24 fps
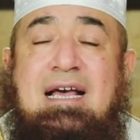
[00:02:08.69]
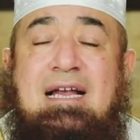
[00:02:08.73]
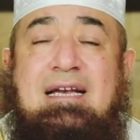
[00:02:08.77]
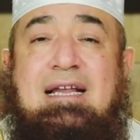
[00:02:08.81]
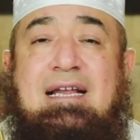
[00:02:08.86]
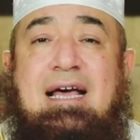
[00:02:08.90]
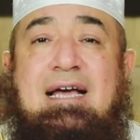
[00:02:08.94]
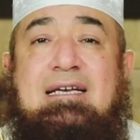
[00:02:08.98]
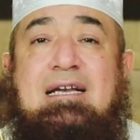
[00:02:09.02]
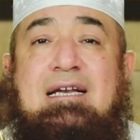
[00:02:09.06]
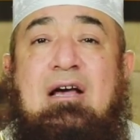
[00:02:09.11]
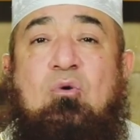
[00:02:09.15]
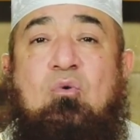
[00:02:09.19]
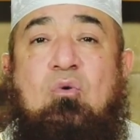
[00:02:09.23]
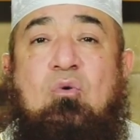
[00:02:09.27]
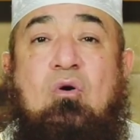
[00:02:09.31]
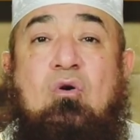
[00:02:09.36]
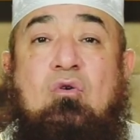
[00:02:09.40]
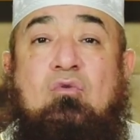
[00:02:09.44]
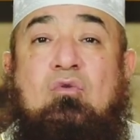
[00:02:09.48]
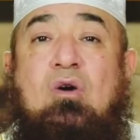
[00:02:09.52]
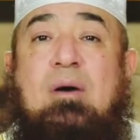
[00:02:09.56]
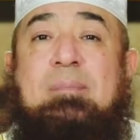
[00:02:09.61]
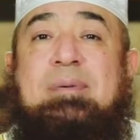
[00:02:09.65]
لأنه
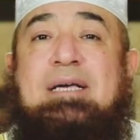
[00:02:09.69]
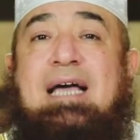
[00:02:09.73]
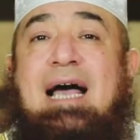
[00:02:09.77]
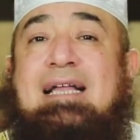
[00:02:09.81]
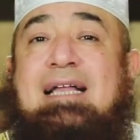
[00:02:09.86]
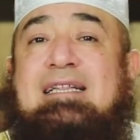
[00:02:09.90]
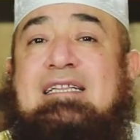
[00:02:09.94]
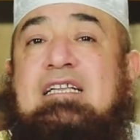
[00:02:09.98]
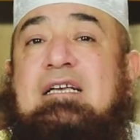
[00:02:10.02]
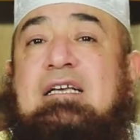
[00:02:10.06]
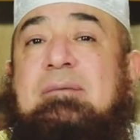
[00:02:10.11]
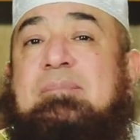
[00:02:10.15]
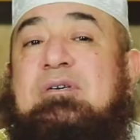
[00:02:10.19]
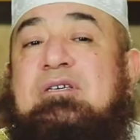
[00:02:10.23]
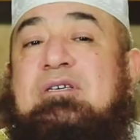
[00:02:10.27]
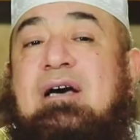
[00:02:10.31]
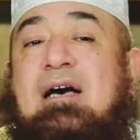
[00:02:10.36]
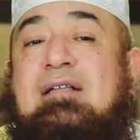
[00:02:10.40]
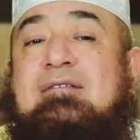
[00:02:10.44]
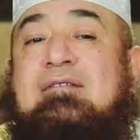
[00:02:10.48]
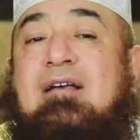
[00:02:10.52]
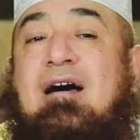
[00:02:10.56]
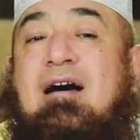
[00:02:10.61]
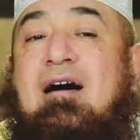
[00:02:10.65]
هو بيعدي
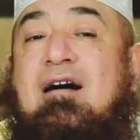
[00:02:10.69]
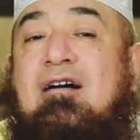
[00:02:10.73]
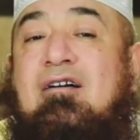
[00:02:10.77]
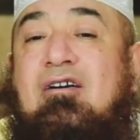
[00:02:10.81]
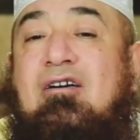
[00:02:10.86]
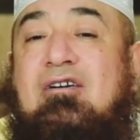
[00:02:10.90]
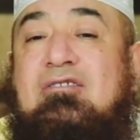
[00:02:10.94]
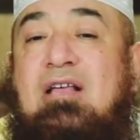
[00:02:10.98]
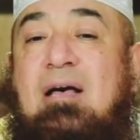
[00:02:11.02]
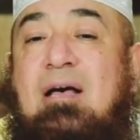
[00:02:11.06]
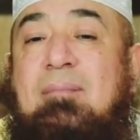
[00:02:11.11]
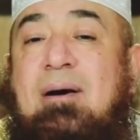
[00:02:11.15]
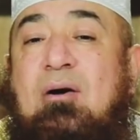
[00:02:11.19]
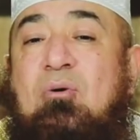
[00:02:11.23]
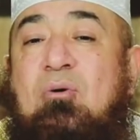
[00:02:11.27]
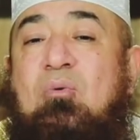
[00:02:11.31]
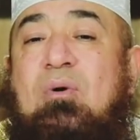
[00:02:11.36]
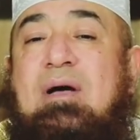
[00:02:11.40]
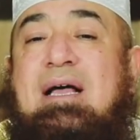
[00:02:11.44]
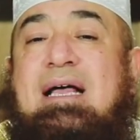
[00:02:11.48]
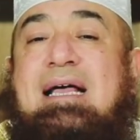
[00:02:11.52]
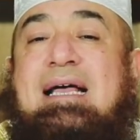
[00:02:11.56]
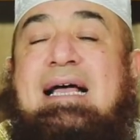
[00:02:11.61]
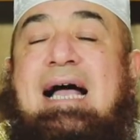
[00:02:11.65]
بيضع
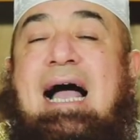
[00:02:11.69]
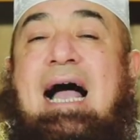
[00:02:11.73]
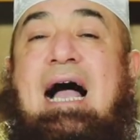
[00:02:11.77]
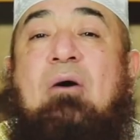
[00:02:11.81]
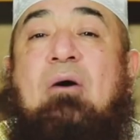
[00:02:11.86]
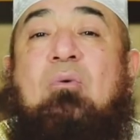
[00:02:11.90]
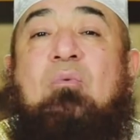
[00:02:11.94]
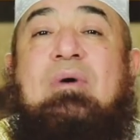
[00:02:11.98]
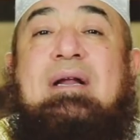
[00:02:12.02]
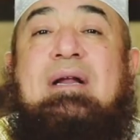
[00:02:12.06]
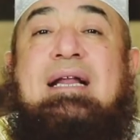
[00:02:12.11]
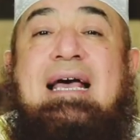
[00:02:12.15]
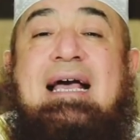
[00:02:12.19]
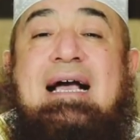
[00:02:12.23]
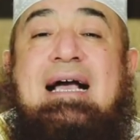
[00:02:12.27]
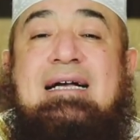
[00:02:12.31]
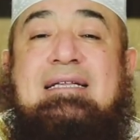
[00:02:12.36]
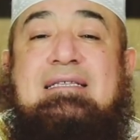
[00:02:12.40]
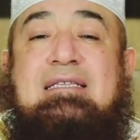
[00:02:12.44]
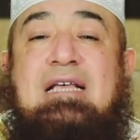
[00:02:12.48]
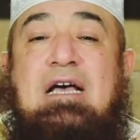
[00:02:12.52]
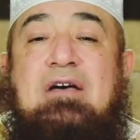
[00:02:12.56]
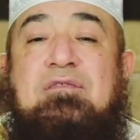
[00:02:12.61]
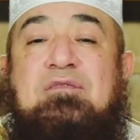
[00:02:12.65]
قدمه حول
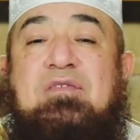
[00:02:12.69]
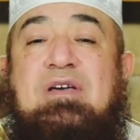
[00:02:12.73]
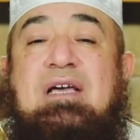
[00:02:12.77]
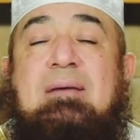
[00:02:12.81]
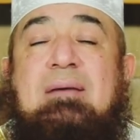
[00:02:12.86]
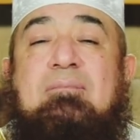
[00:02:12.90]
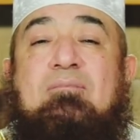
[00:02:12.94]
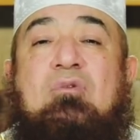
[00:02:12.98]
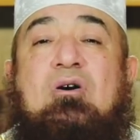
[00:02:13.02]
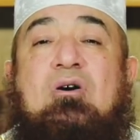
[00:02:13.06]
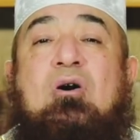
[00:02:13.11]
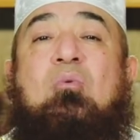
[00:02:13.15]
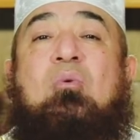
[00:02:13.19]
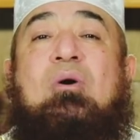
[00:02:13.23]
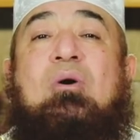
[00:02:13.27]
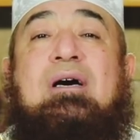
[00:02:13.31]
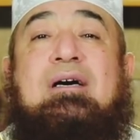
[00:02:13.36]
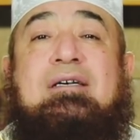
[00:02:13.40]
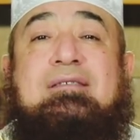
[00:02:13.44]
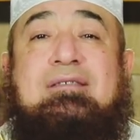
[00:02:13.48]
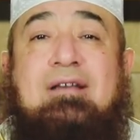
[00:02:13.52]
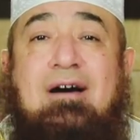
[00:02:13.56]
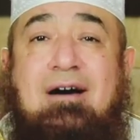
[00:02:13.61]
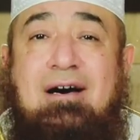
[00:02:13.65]
أكتافهم
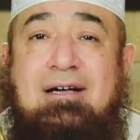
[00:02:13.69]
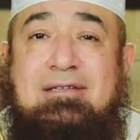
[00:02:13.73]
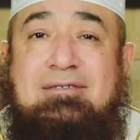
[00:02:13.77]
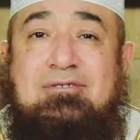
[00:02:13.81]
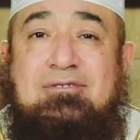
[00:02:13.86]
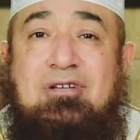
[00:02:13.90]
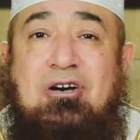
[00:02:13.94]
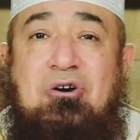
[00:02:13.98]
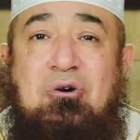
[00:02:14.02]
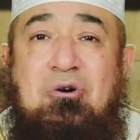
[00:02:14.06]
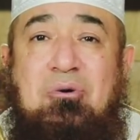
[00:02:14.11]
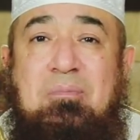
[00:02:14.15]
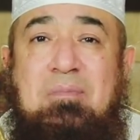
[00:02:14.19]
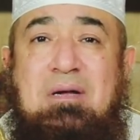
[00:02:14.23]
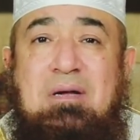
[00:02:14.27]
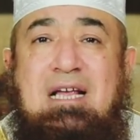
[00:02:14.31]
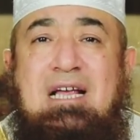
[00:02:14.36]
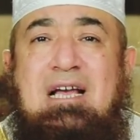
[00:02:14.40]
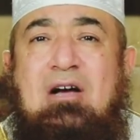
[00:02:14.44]
وهو يتخطاهم